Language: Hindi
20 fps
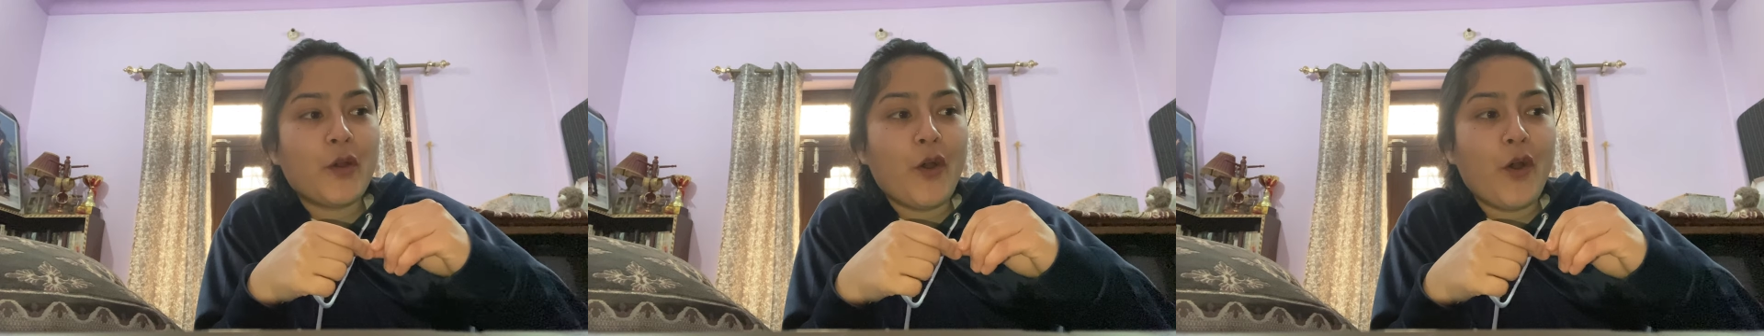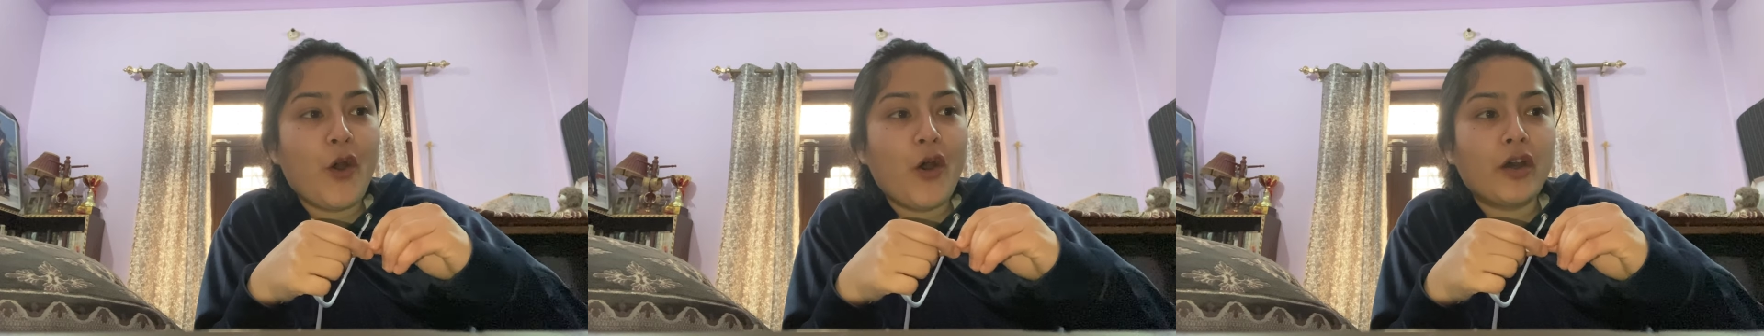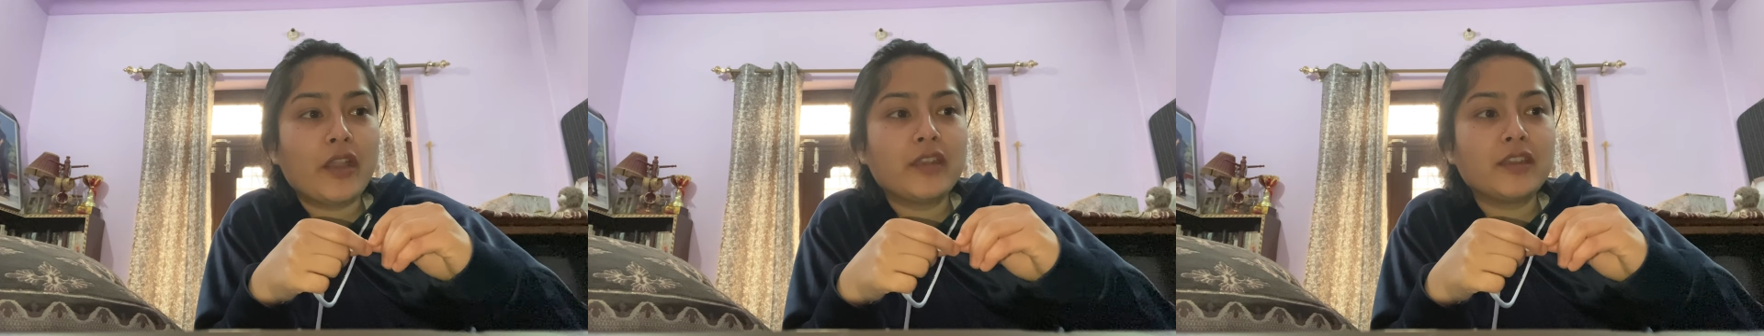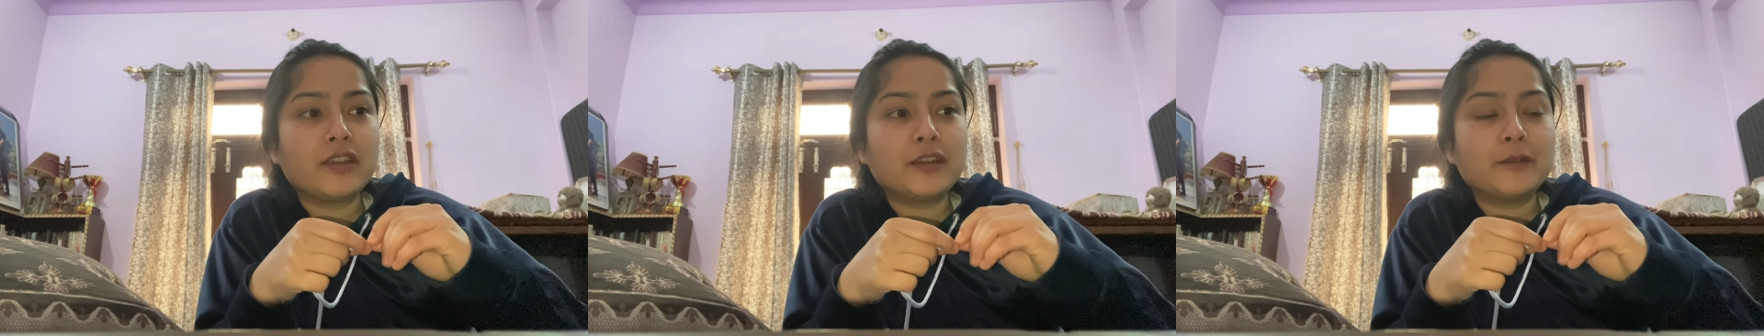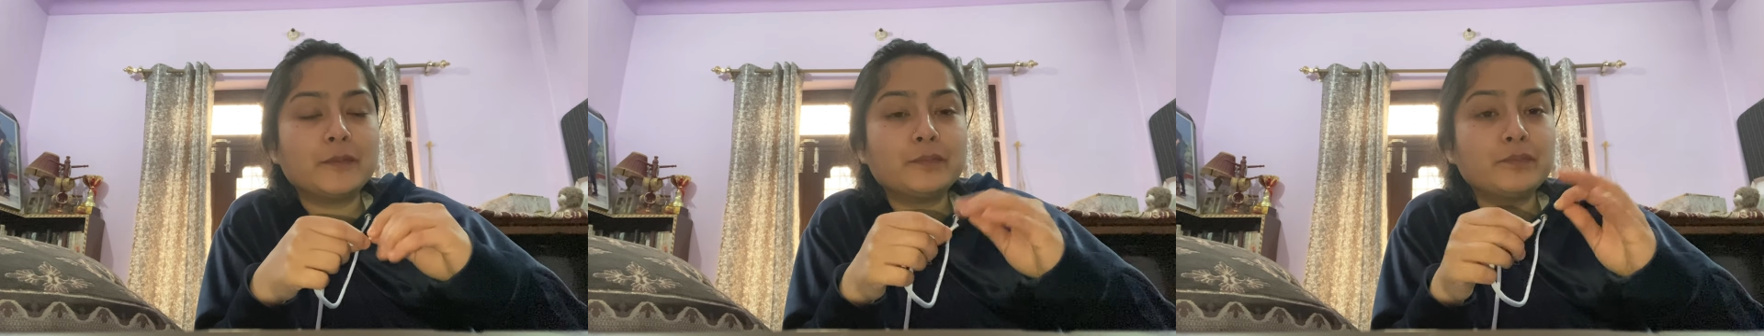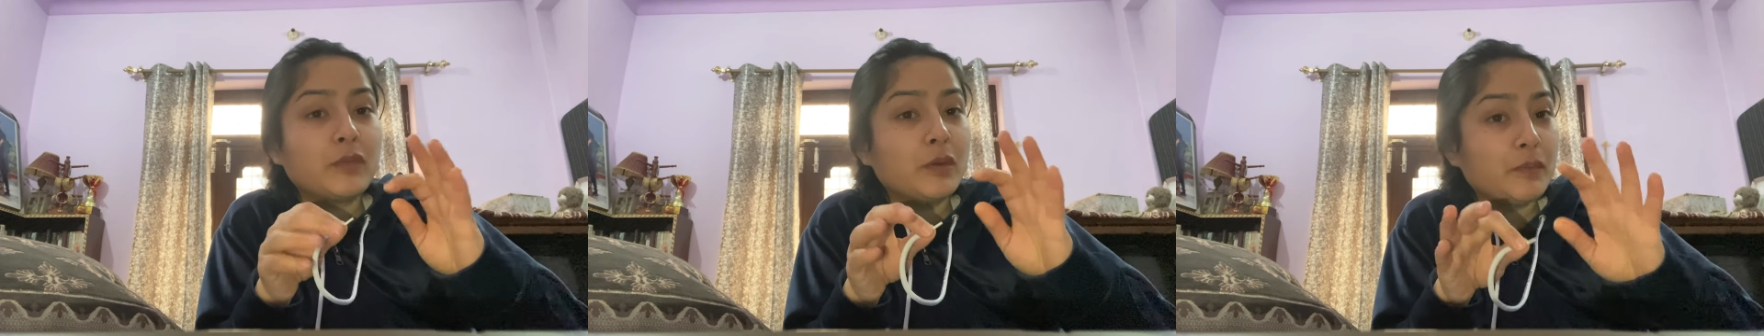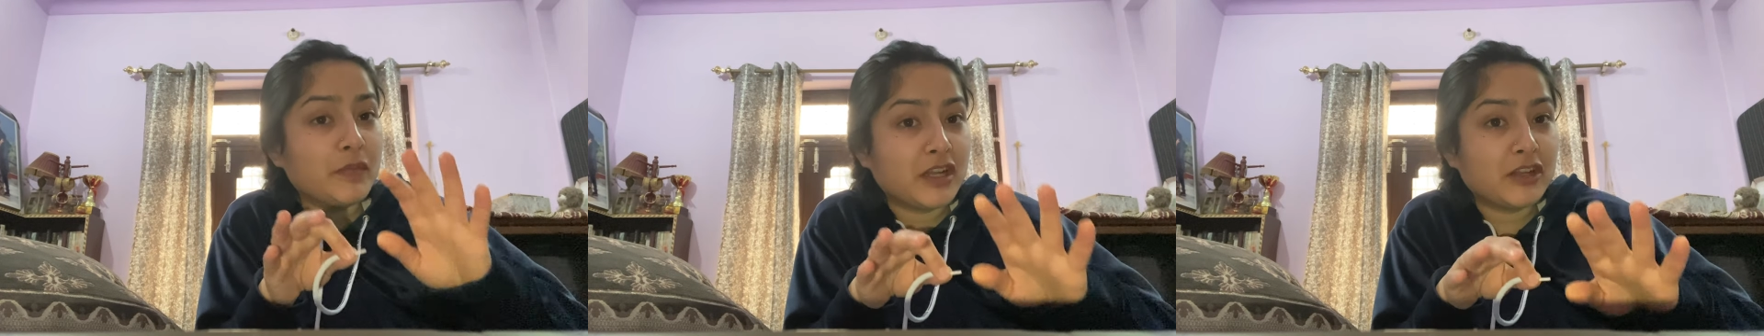और
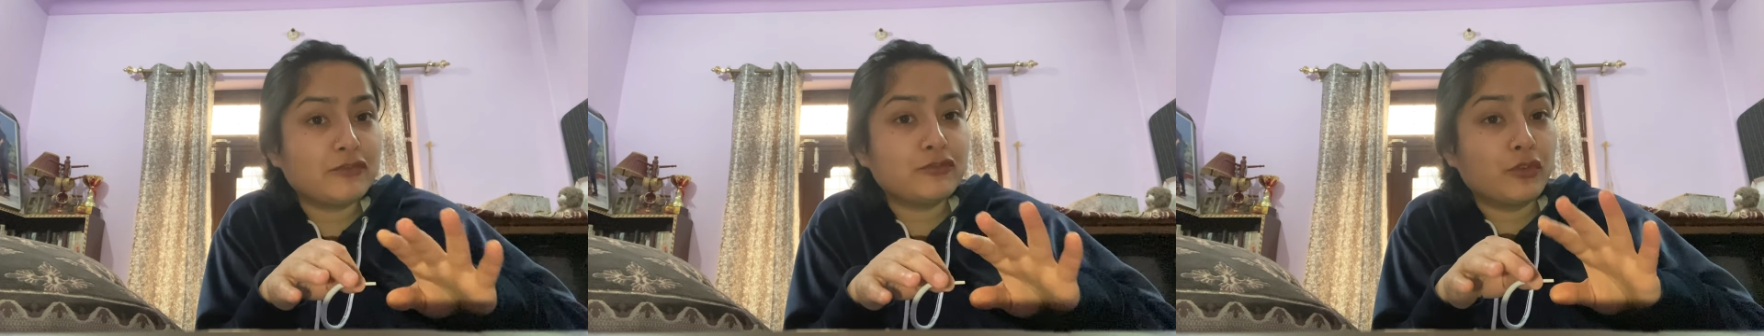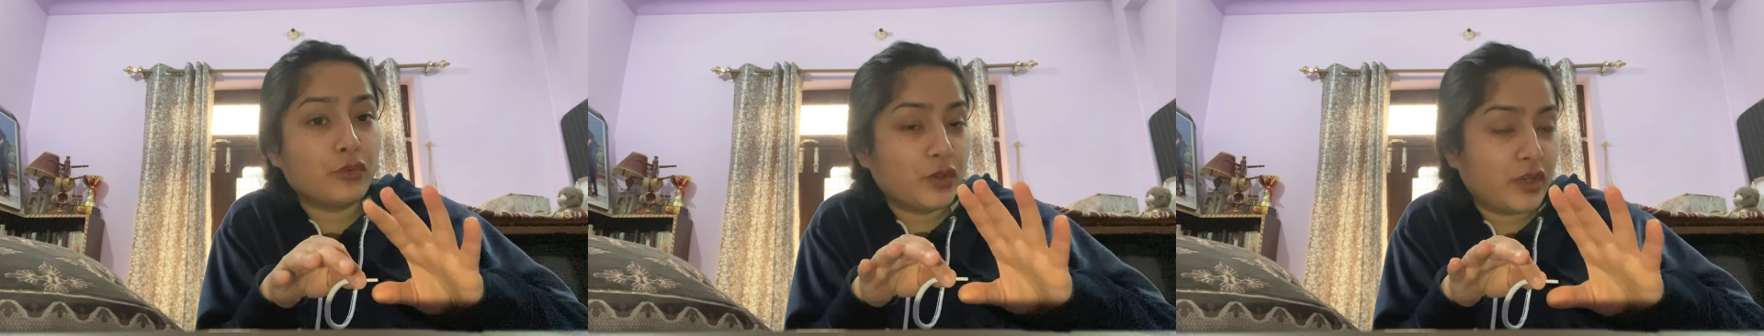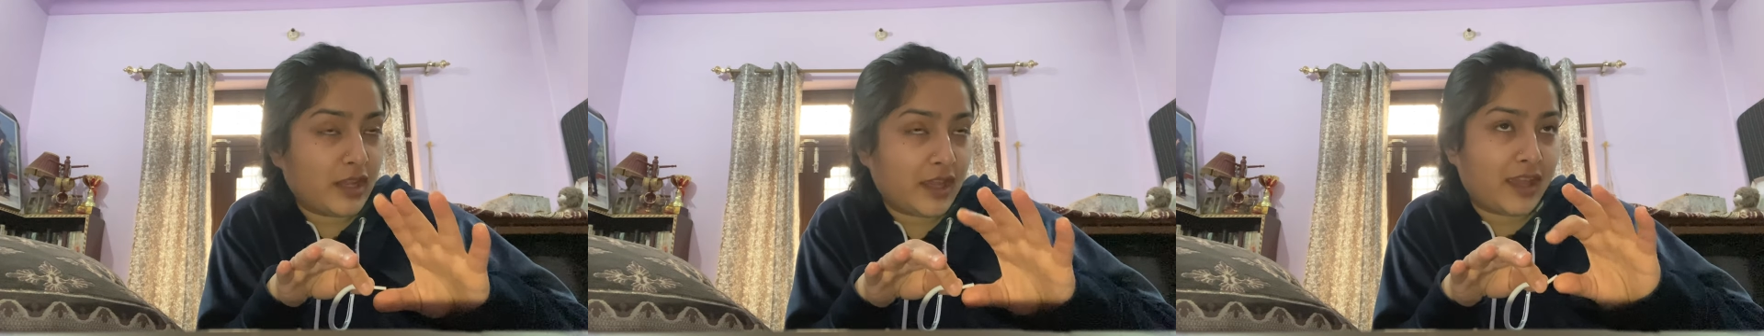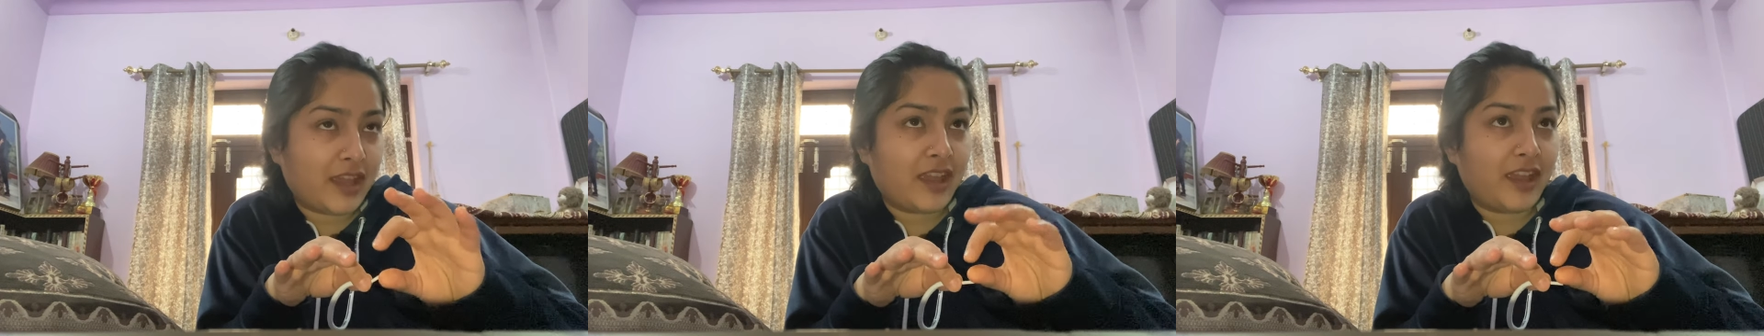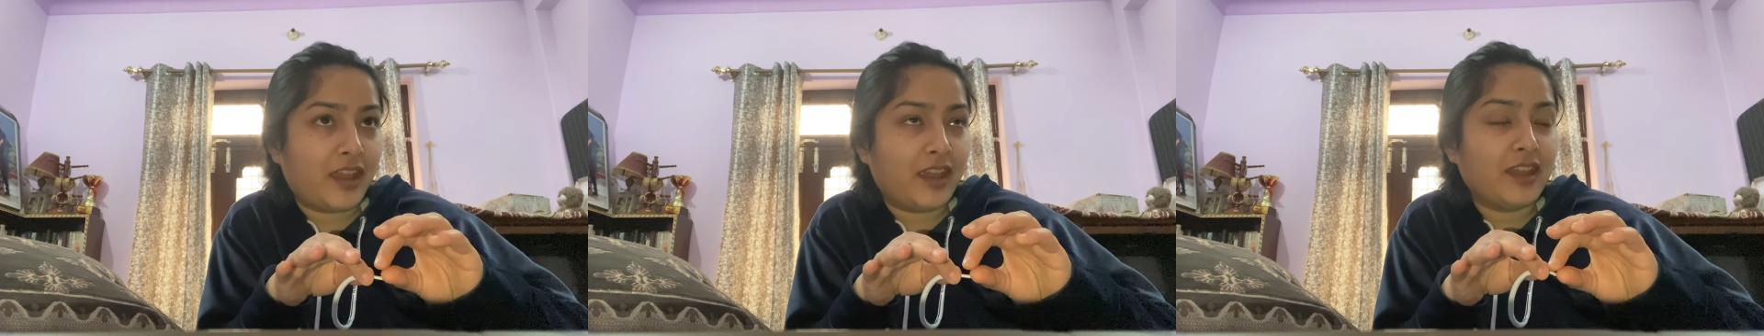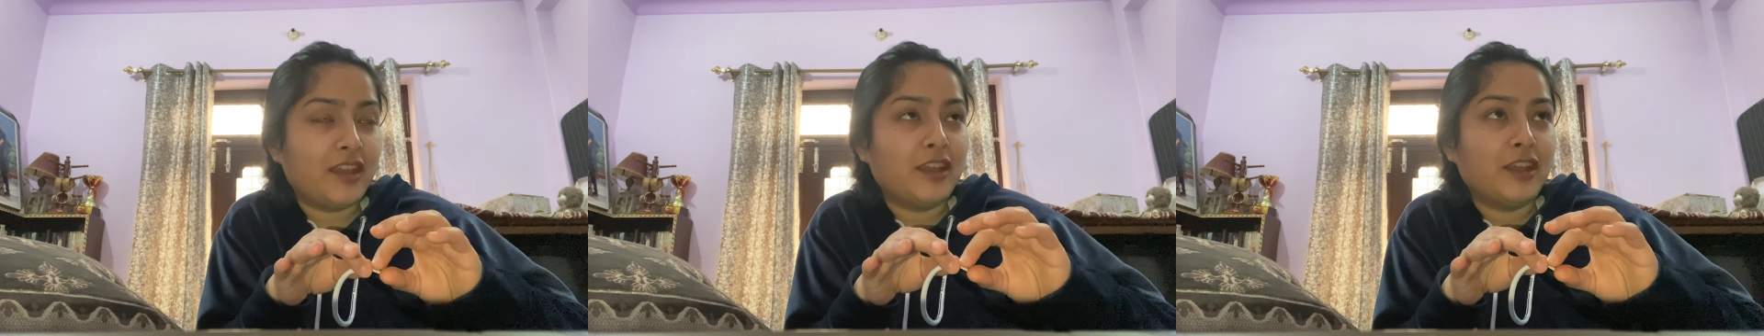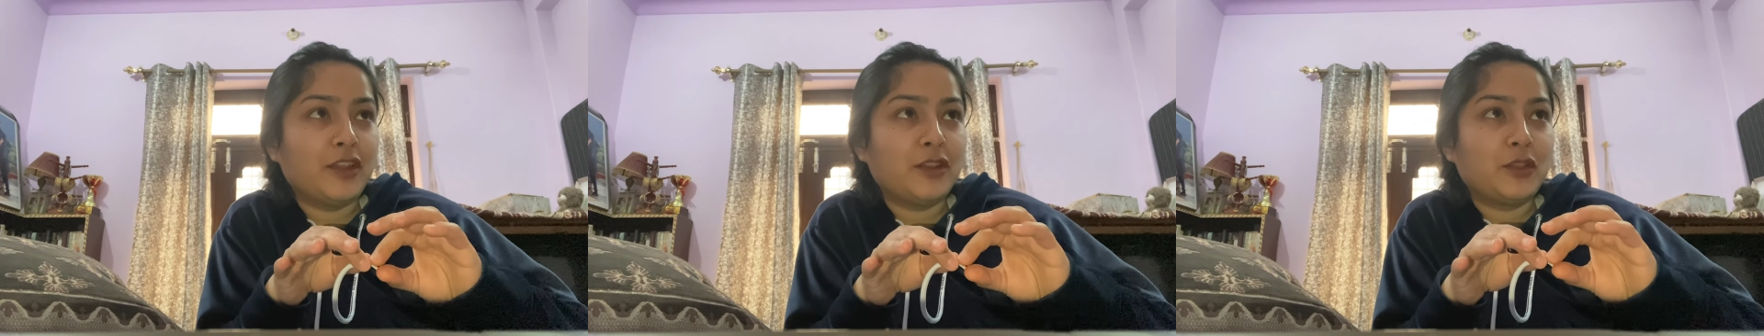मम्मी का फ़ोन नया
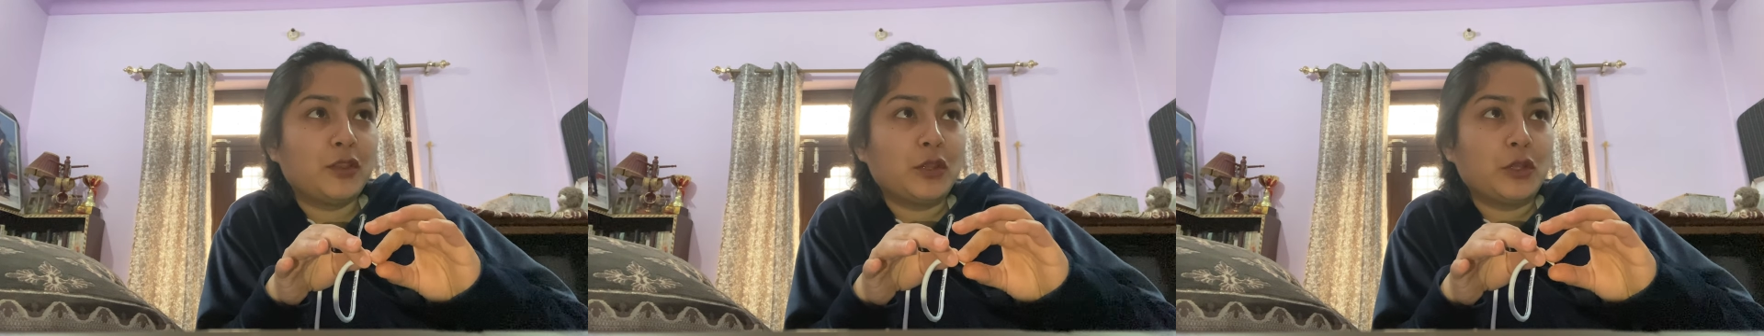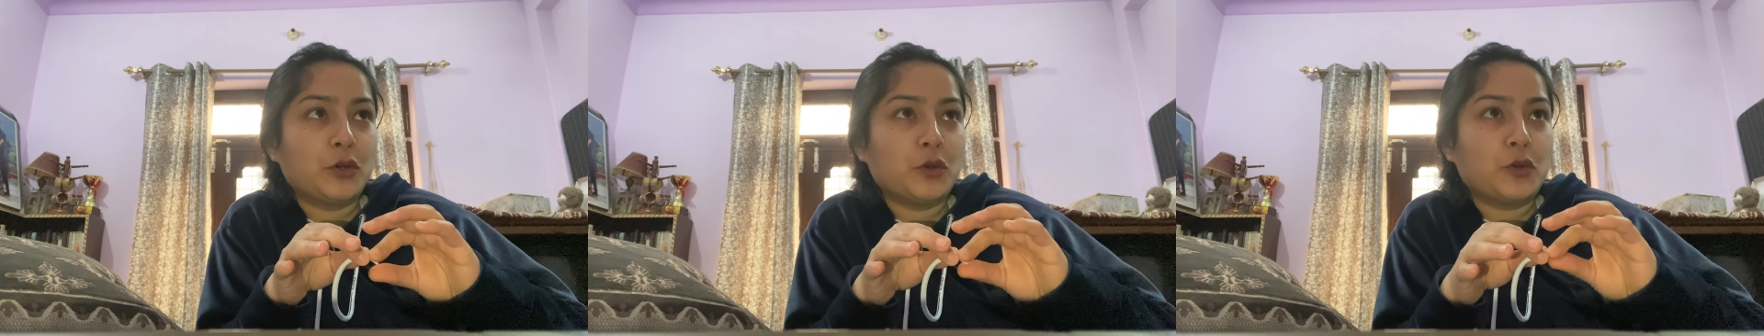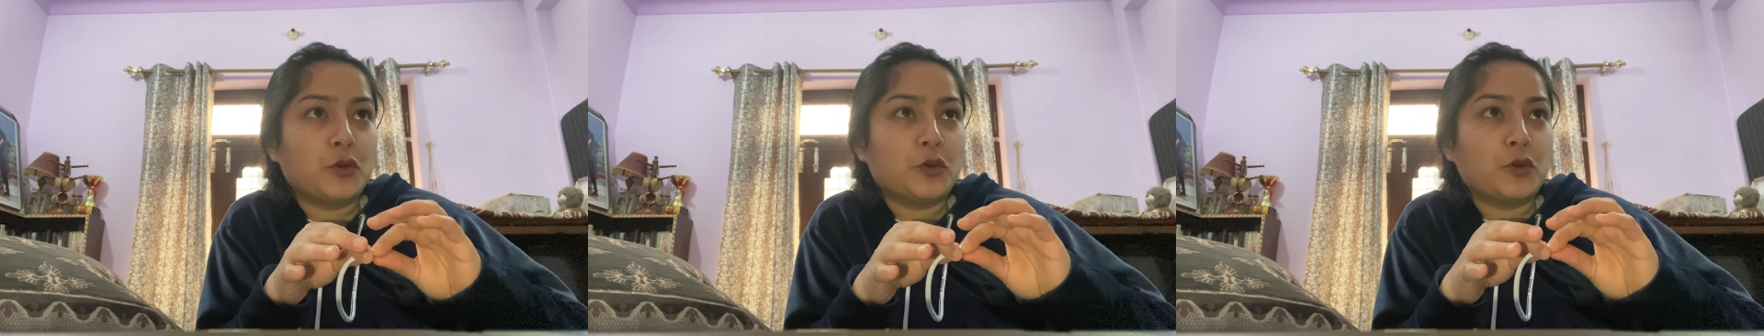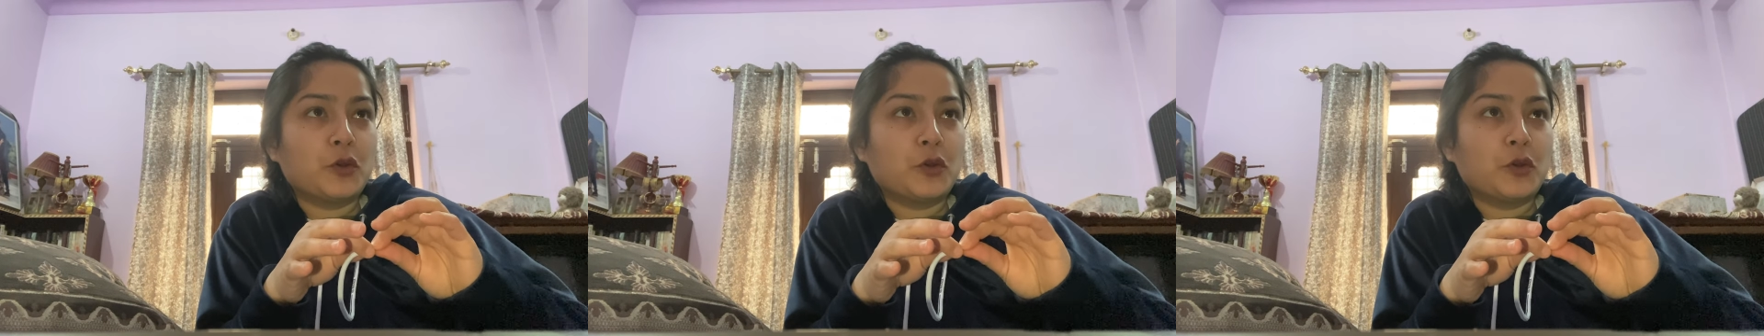है तो